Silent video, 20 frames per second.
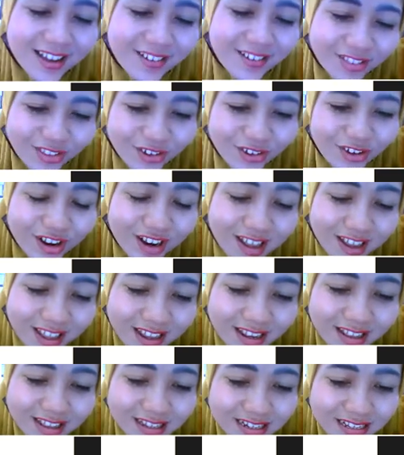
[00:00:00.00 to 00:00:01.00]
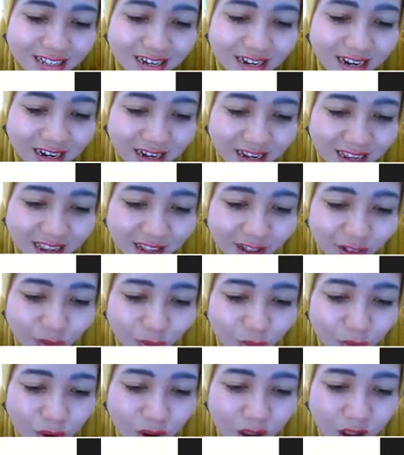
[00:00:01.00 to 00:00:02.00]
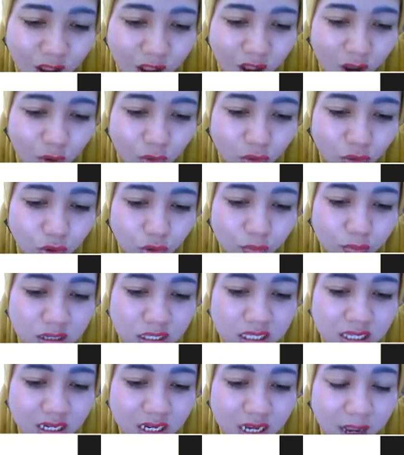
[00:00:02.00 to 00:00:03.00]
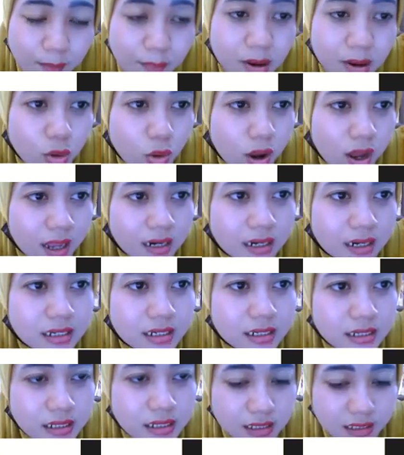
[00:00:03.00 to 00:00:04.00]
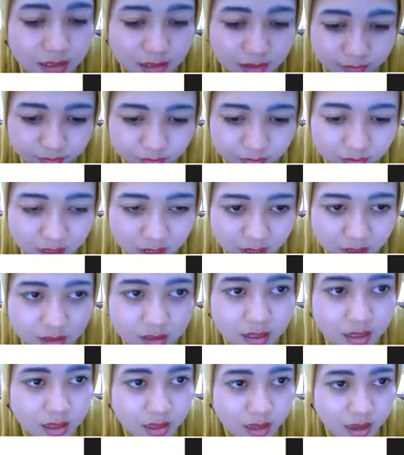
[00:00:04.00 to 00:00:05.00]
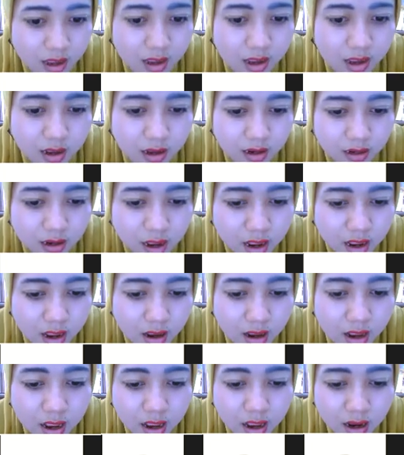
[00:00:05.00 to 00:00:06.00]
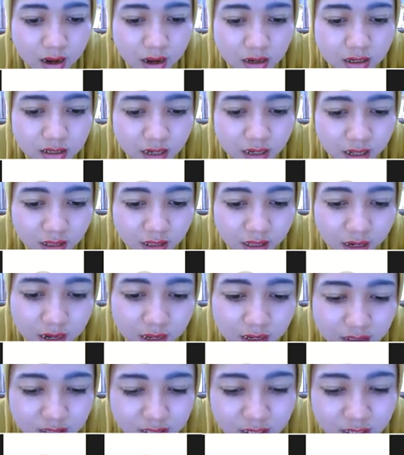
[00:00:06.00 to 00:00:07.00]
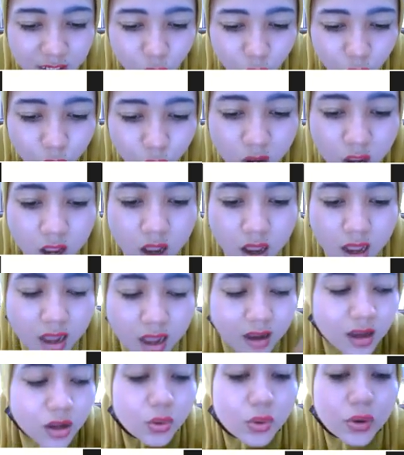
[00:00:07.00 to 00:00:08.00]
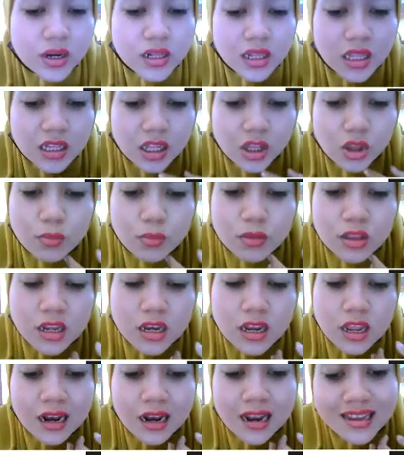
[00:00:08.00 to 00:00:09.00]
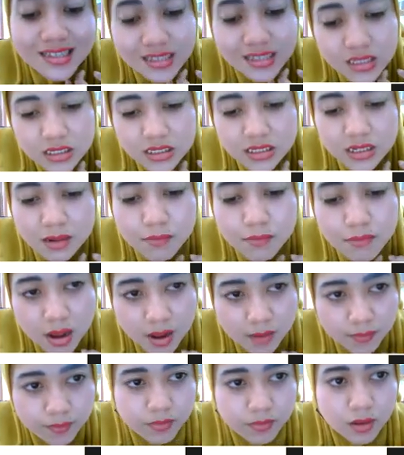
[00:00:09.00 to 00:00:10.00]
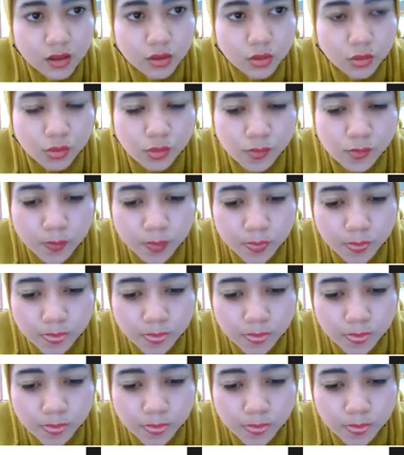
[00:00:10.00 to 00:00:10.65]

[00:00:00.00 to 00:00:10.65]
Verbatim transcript: ya untuk kolagen tersendiri yaitu untuk mencegah penuaan dini ya intinya. Nah, agar serat elastin itu agar kulit kita tuh menjadi elastis, lembab gitu.